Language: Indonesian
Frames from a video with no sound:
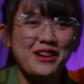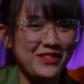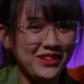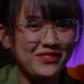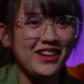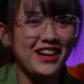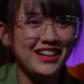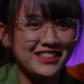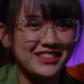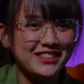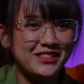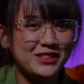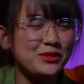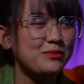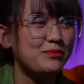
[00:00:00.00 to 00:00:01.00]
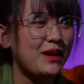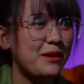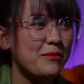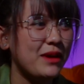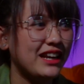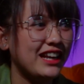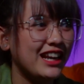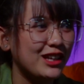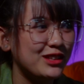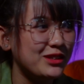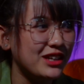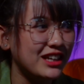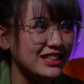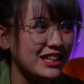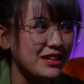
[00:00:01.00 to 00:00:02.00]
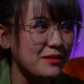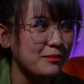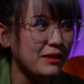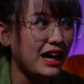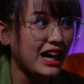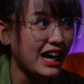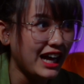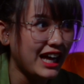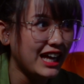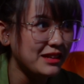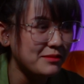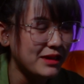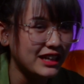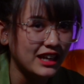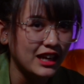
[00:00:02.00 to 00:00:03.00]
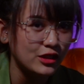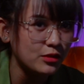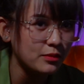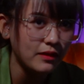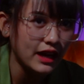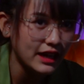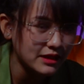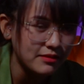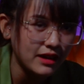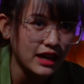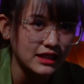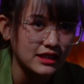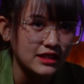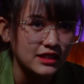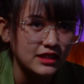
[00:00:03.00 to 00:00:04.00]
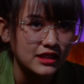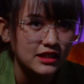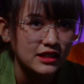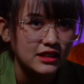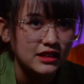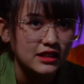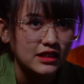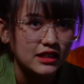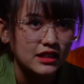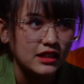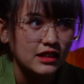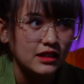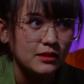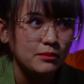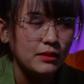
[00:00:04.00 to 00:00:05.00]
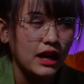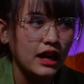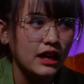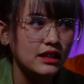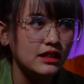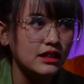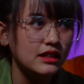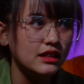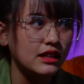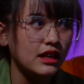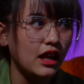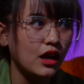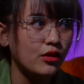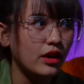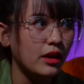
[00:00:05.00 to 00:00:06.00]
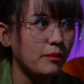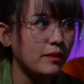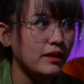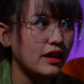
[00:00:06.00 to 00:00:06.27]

enggak damai banget. Sumpah Mbak Nela itu orangnya bahkan Mbak Nela itu baik banget. Bahkan di lagu